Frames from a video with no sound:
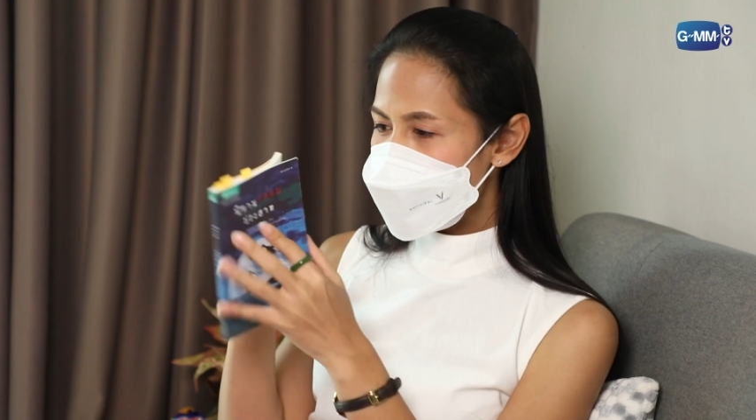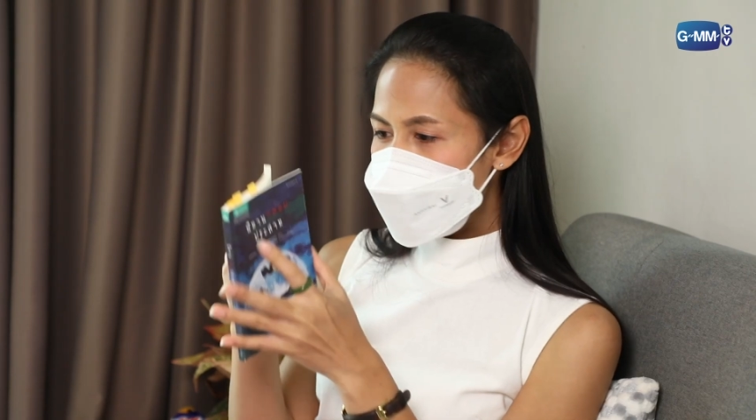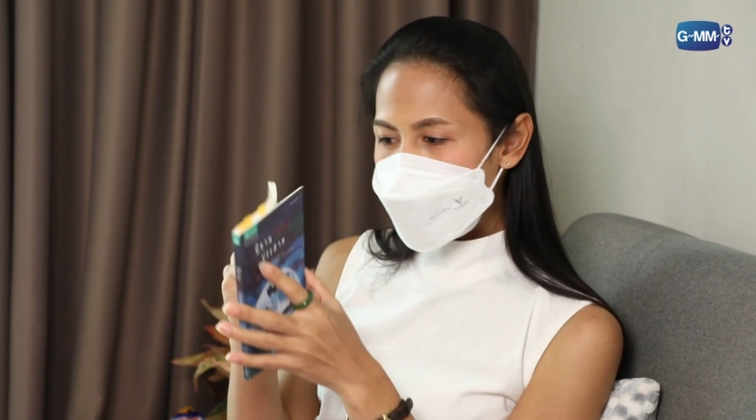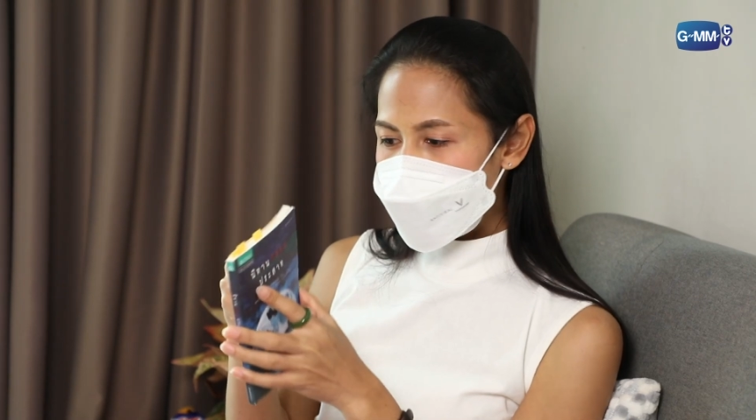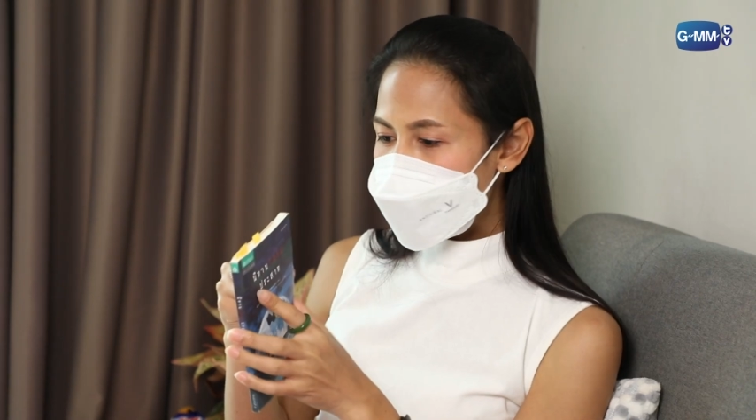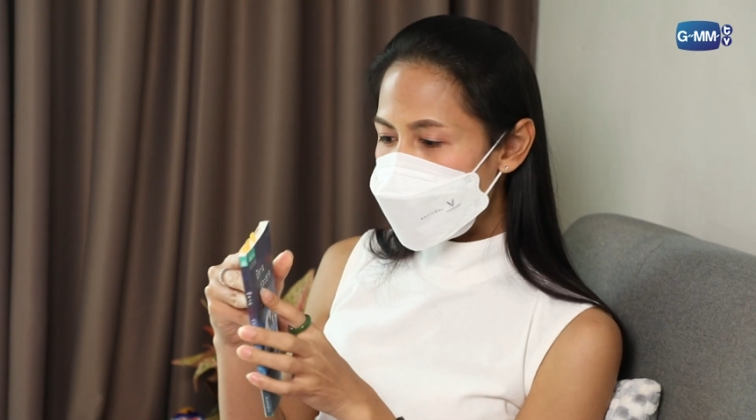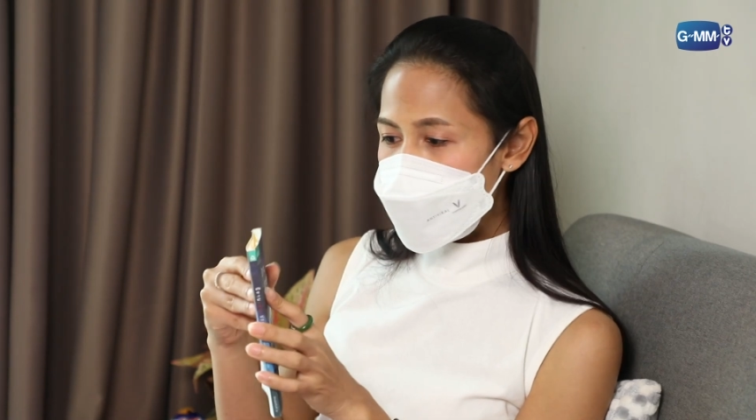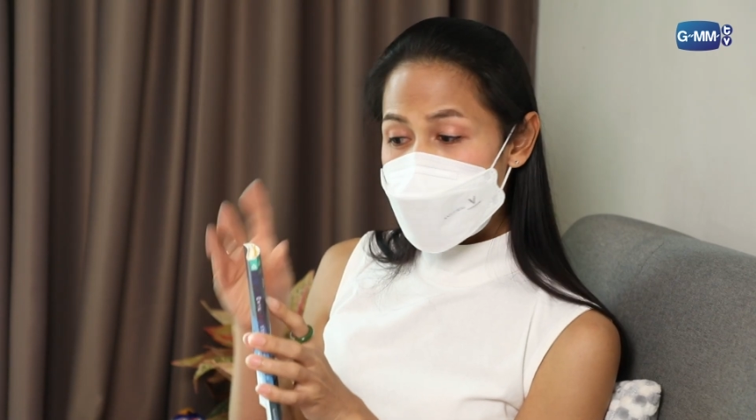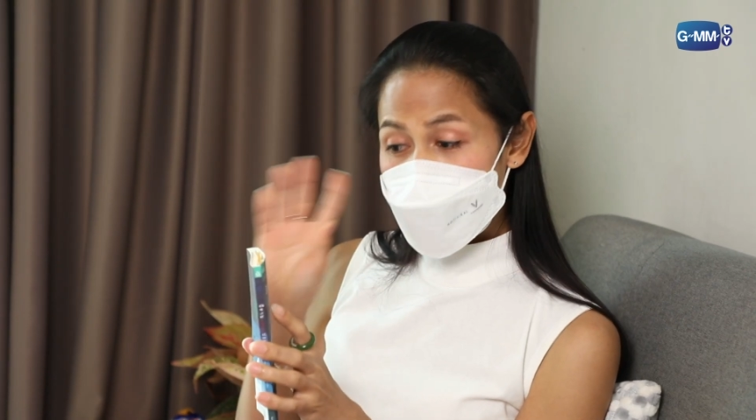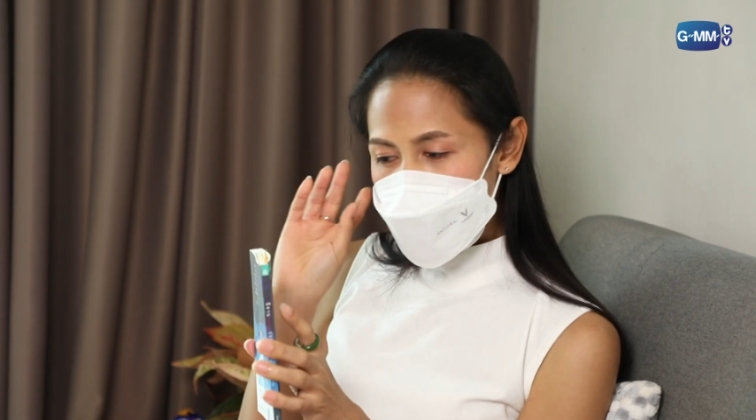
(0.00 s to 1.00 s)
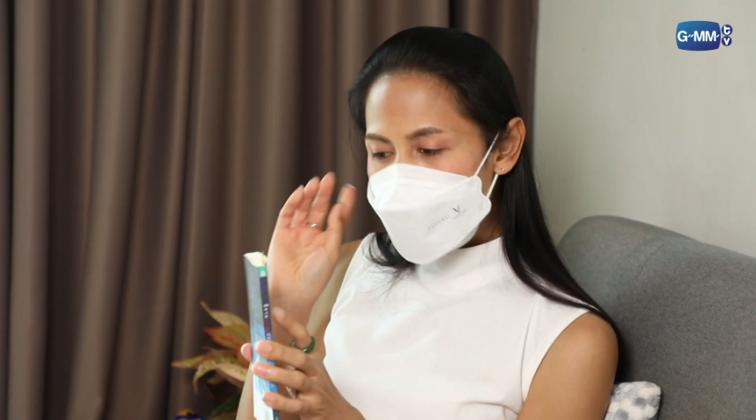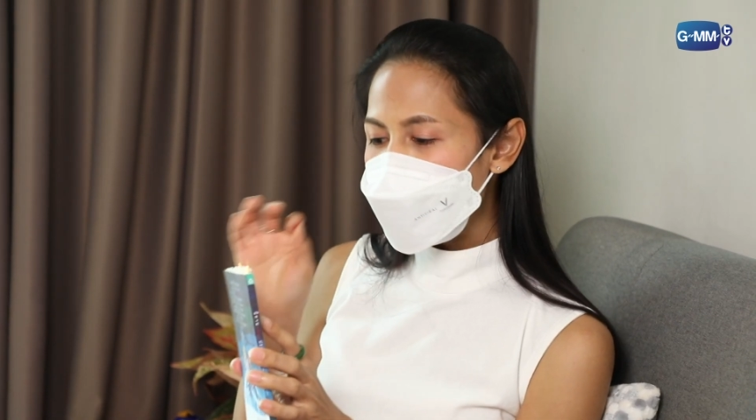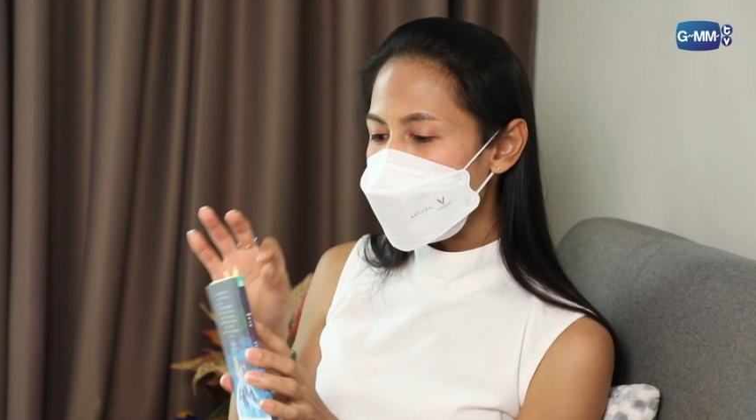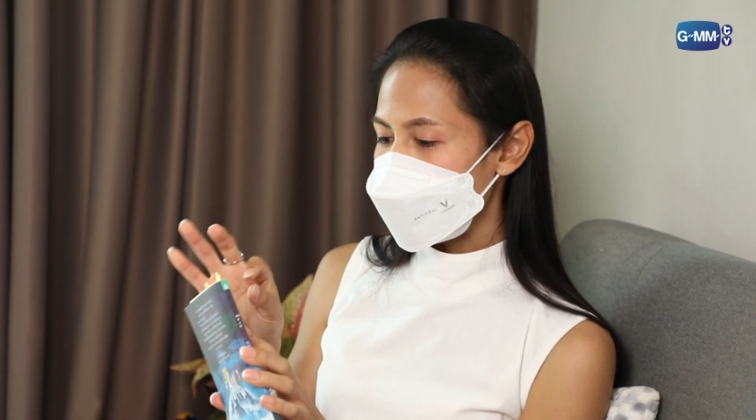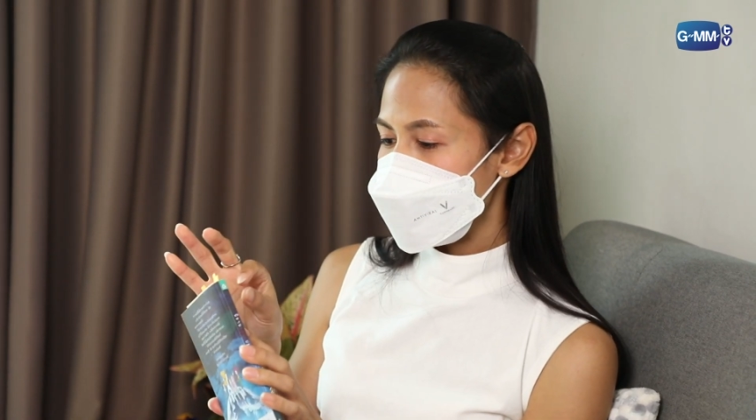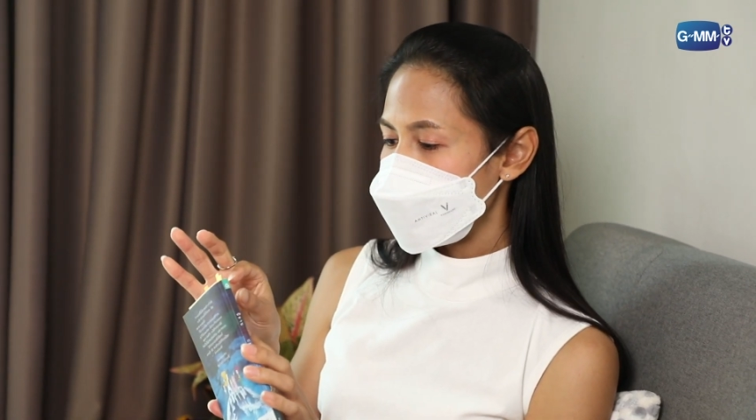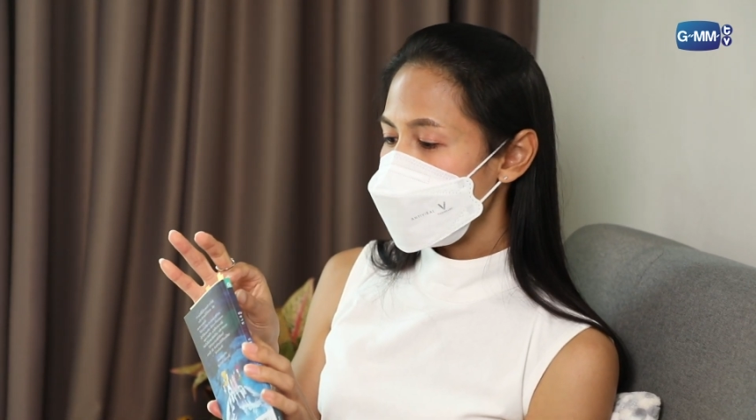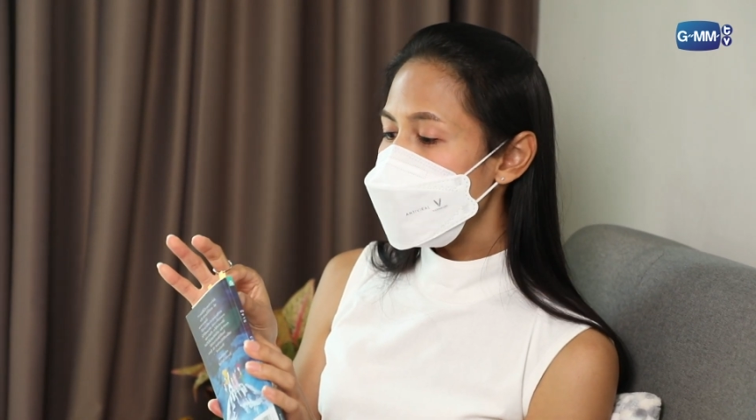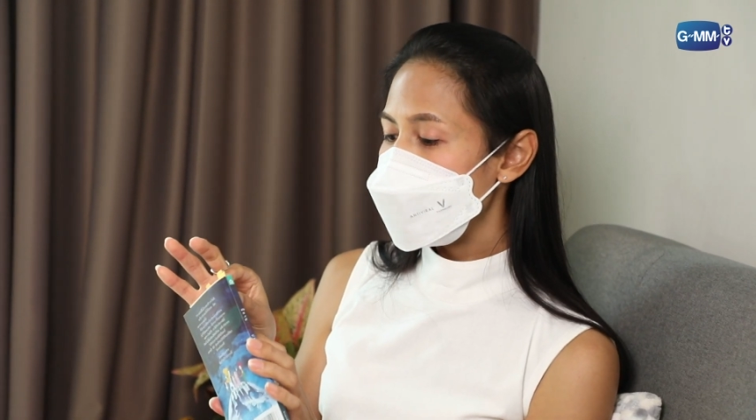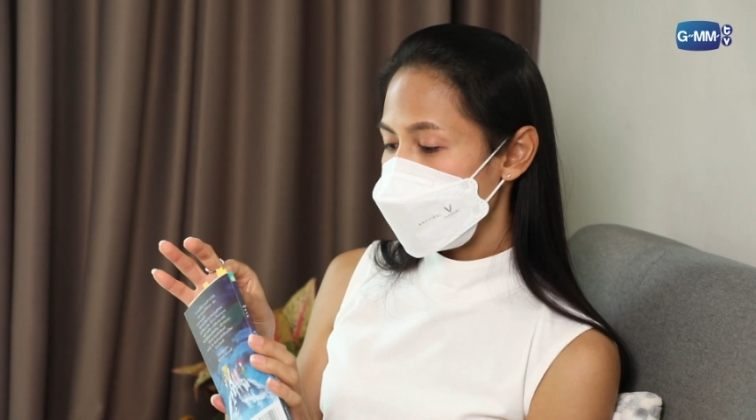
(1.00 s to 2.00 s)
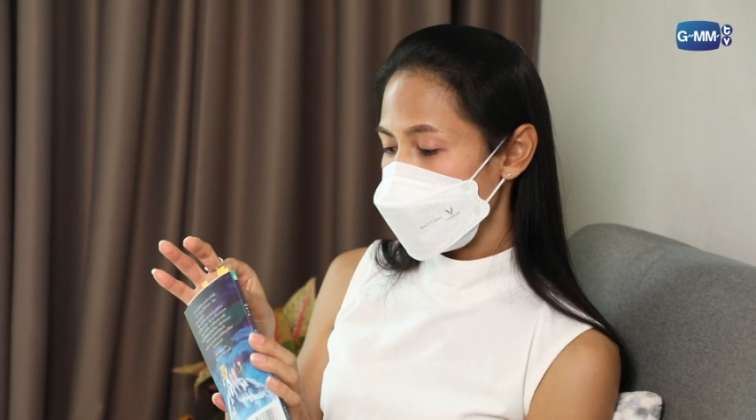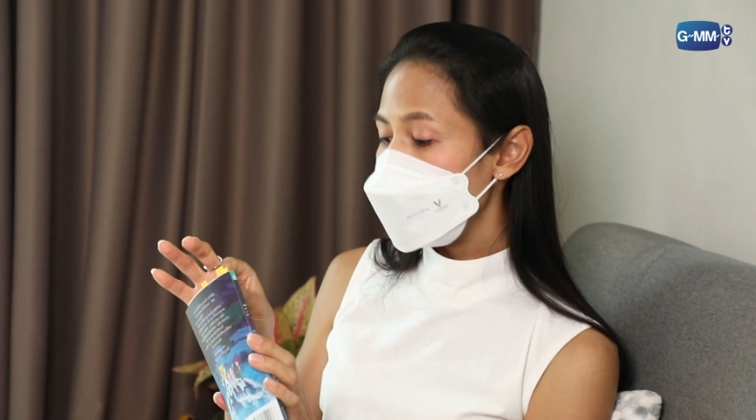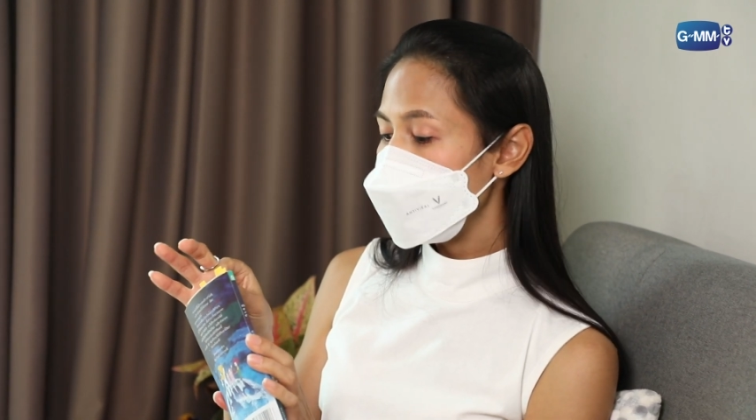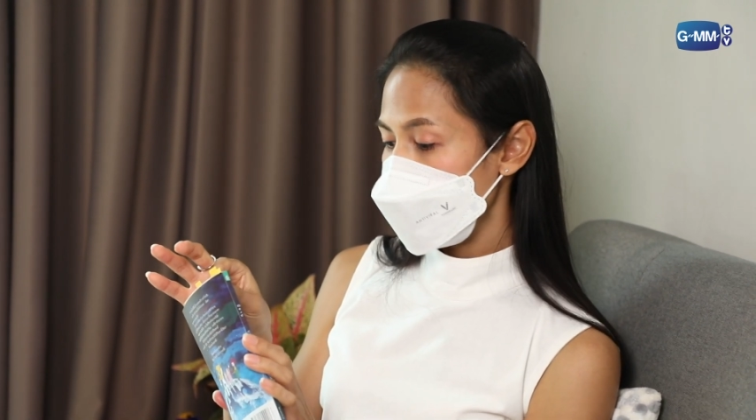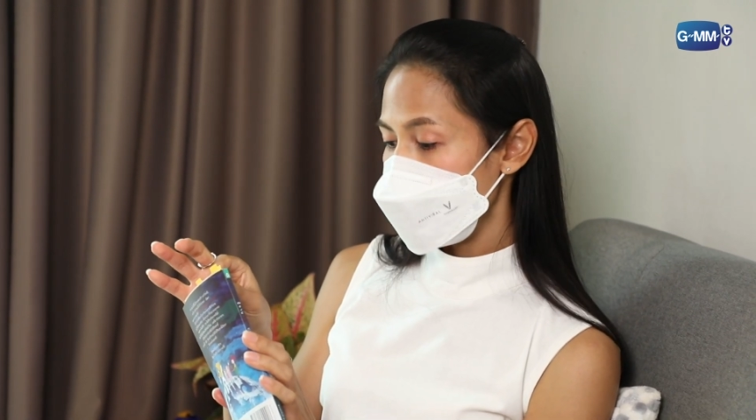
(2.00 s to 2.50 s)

ซึ่งมันน่ารักมากฉันเขาพออ่านแล้ว ฉันเข้าใจเลยว่าทำไม